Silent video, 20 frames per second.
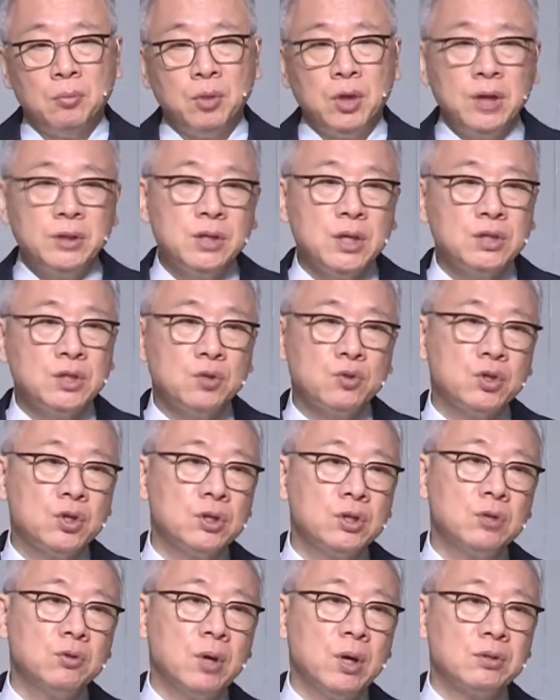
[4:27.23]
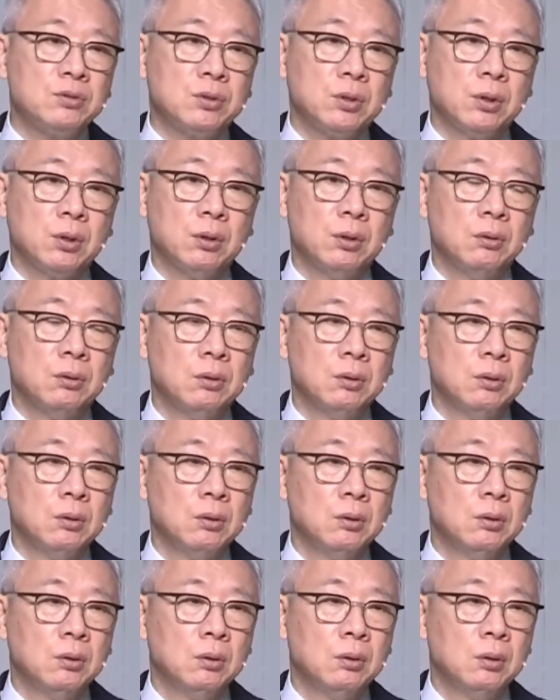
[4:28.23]
블레셋이 쳐들어왔어요.
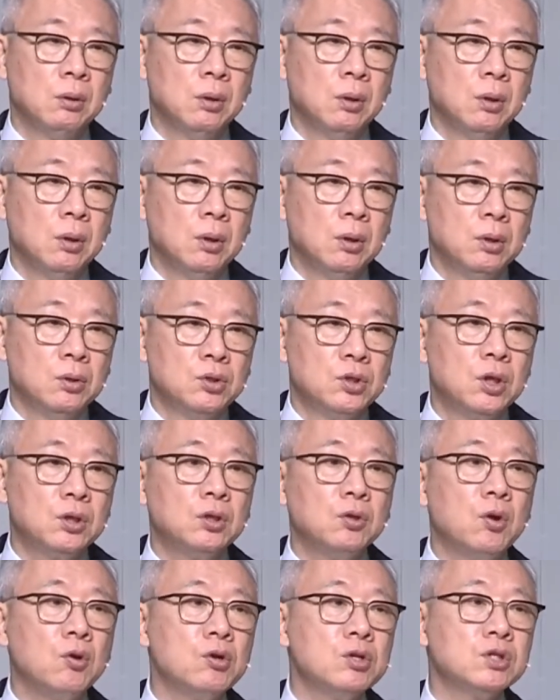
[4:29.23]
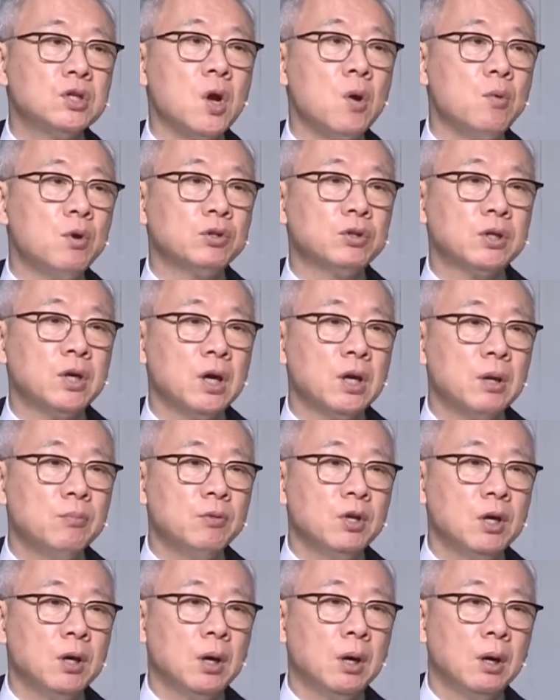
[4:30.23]
쳐들어오는 싸움 어떻게 안
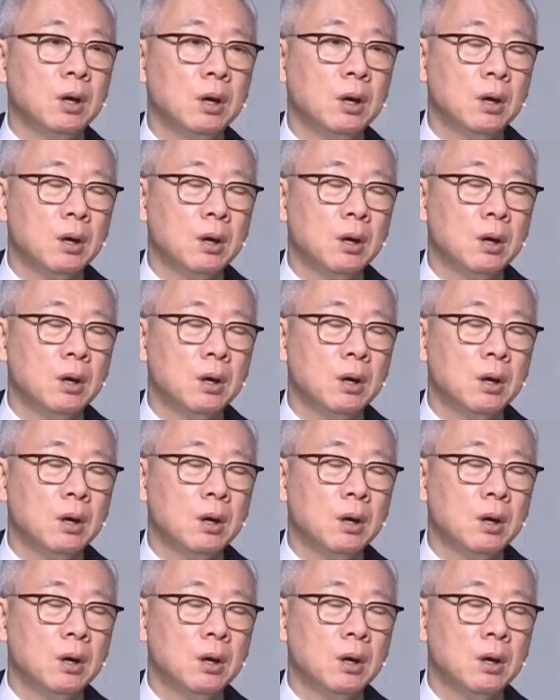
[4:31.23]
합니까?